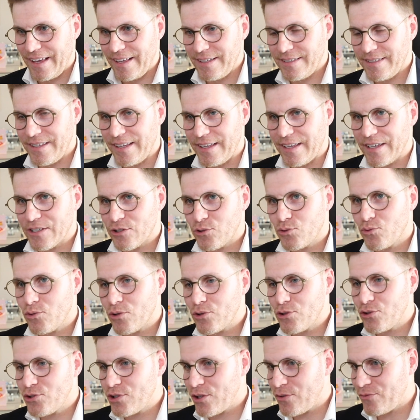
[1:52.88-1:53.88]
Sim, é,
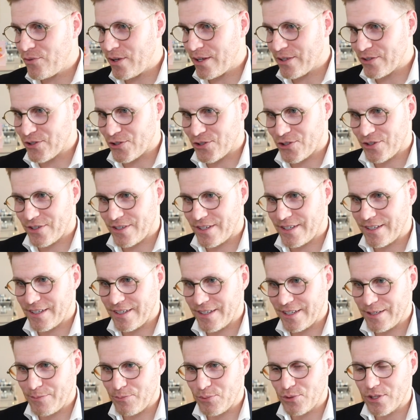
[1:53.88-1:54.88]
todos os eventos
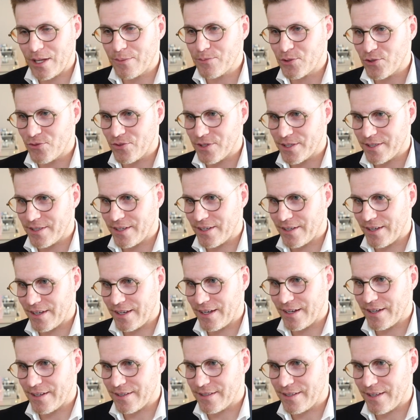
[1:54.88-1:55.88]
que, que possamos fazer
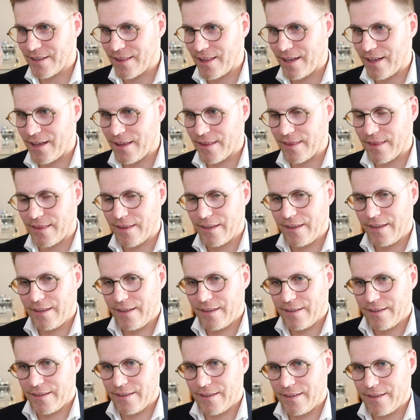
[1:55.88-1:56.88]
aqui na cidade
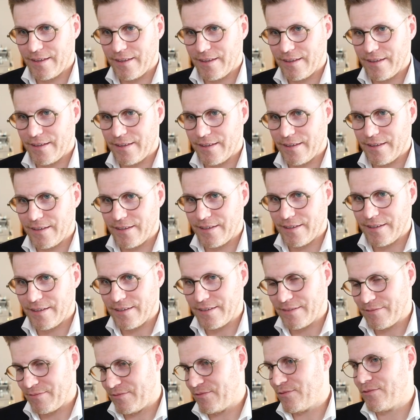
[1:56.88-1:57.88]

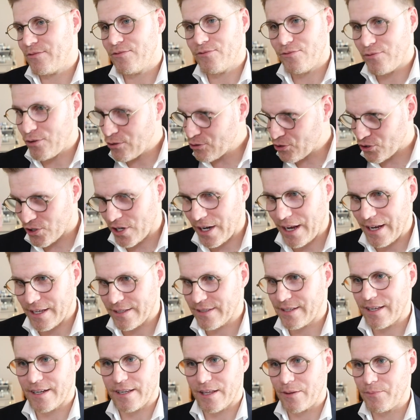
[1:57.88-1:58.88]
uh, vão gerar
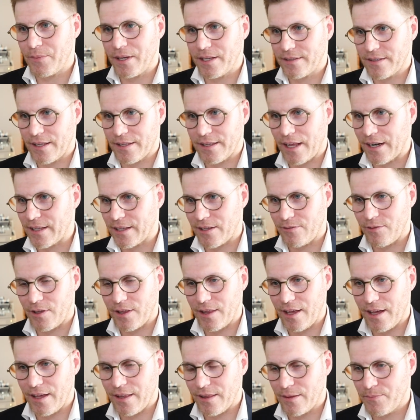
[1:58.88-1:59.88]
certamente
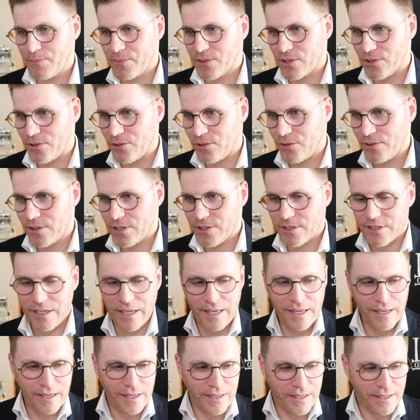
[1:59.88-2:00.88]
atratividade de pessoas.
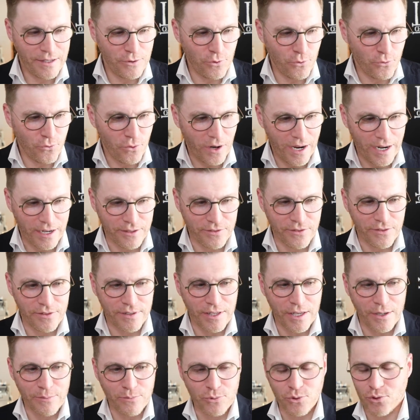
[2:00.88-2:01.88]
O facto de
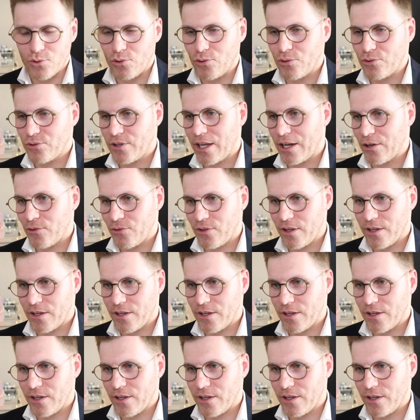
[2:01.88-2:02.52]
termos um roteiro